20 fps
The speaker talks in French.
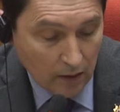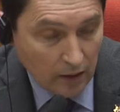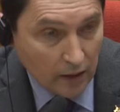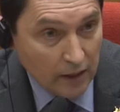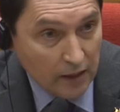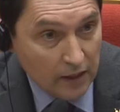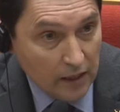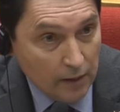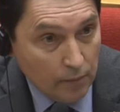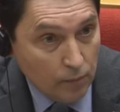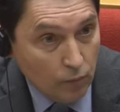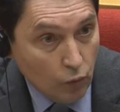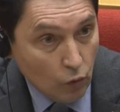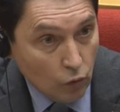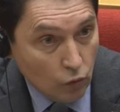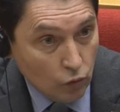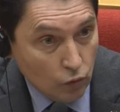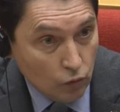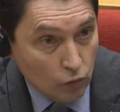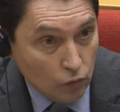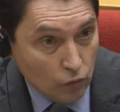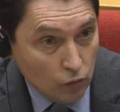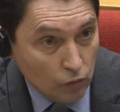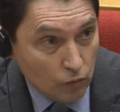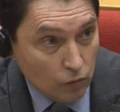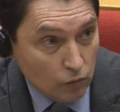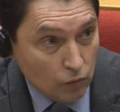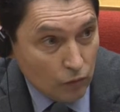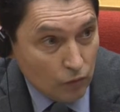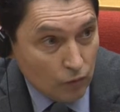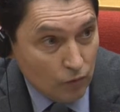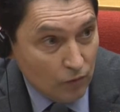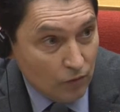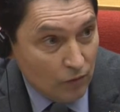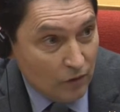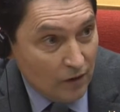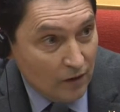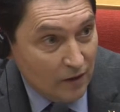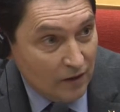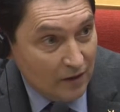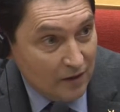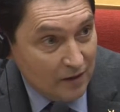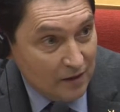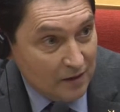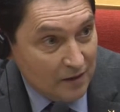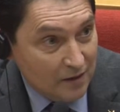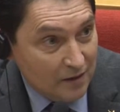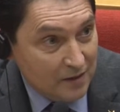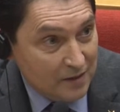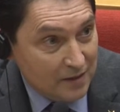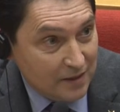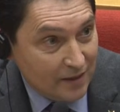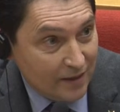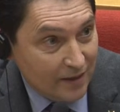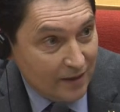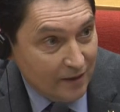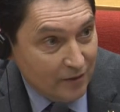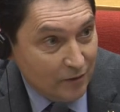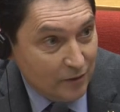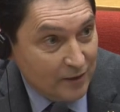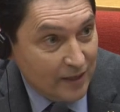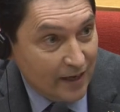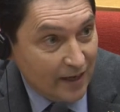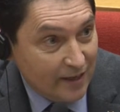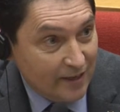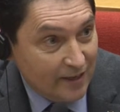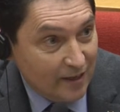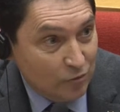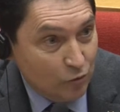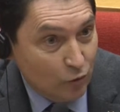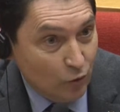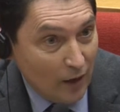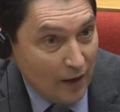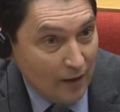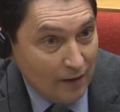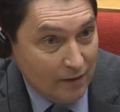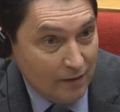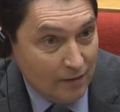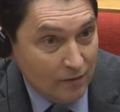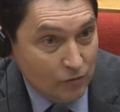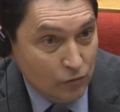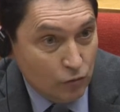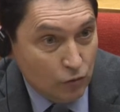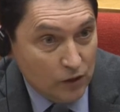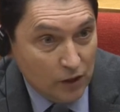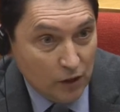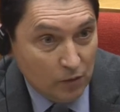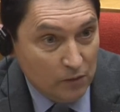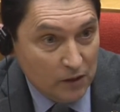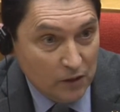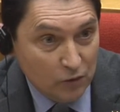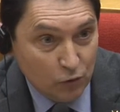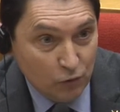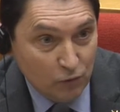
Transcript: Et il est beaucoup il serait euh, caricatural de dire mais il